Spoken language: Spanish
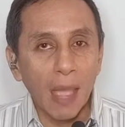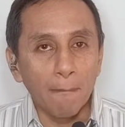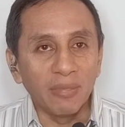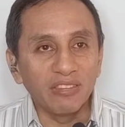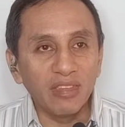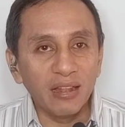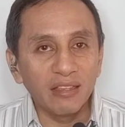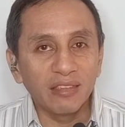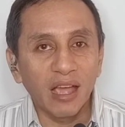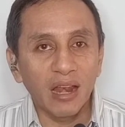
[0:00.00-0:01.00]

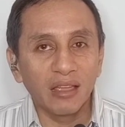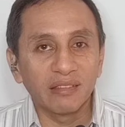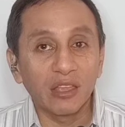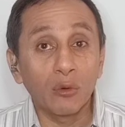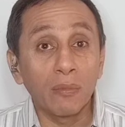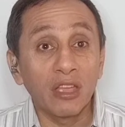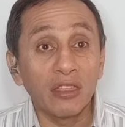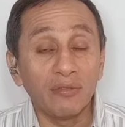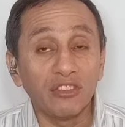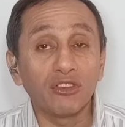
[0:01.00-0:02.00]
Misiles han alcanzado
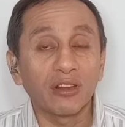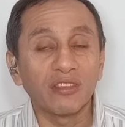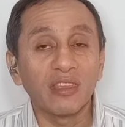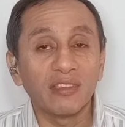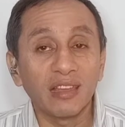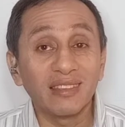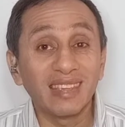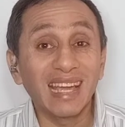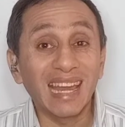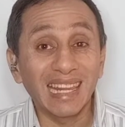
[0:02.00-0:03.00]
edificios residenciales
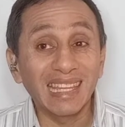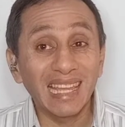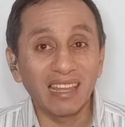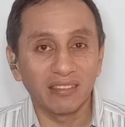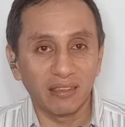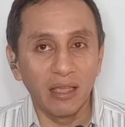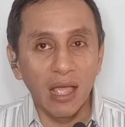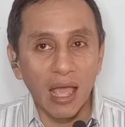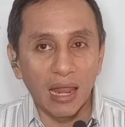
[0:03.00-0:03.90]
y carreteras,